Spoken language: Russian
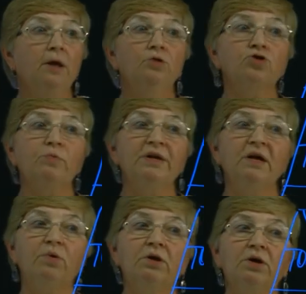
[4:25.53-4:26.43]
Но чтобы
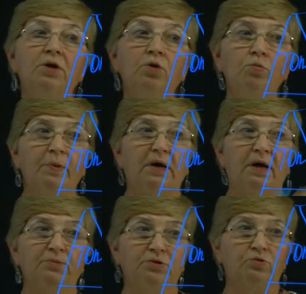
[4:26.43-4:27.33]
не было глупых,
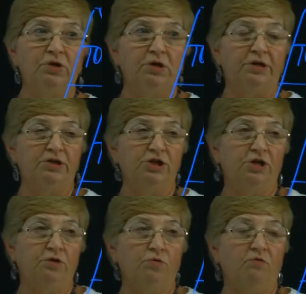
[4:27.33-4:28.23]
абсурдных
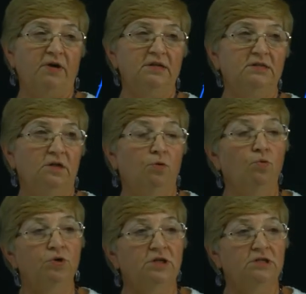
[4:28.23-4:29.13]
решений руководителя
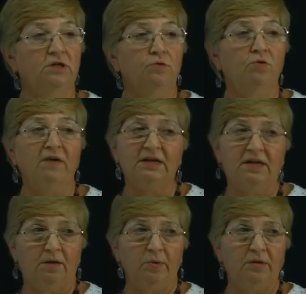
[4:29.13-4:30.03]
отрасли,
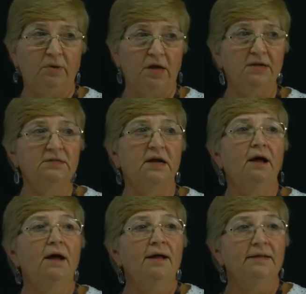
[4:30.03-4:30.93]
руководителя предприятия,
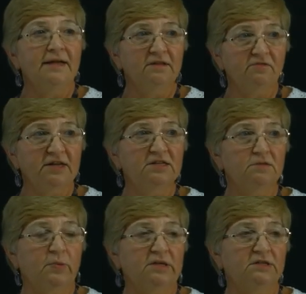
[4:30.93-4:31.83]
на
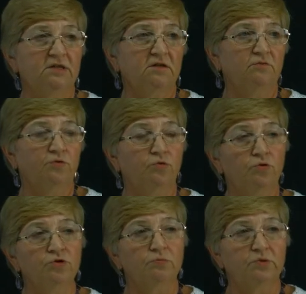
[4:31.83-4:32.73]
20% он
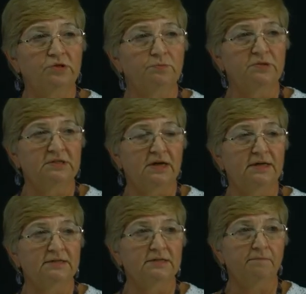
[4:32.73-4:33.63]
должен быть
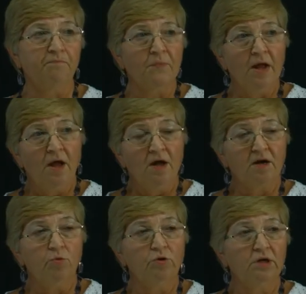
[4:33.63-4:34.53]
специалистом.
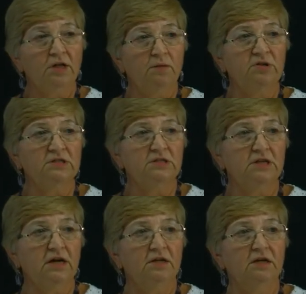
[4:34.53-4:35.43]
Работая на
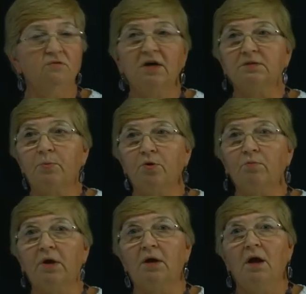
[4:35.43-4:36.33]
бизнес-тренингах в
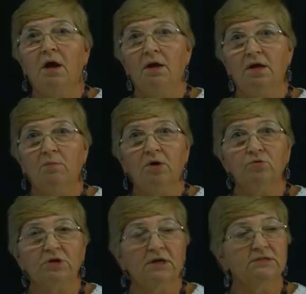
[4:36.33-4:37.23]
«Газпроме», я могу
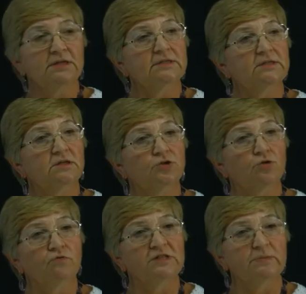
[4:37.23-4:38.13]
сказать,
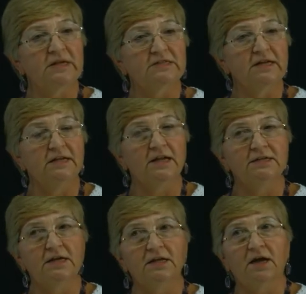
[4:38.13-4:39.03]
что 18 лет
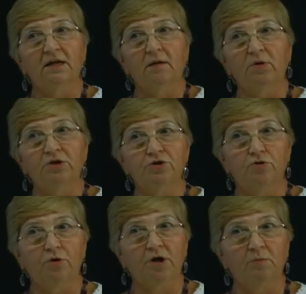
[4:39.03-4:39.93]
назад, когда был
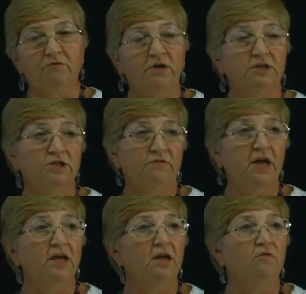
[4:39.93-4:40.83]
еще Рэм Иванович
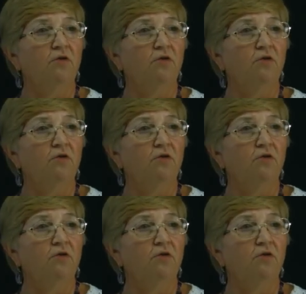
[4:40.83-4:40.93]
Вяхерев,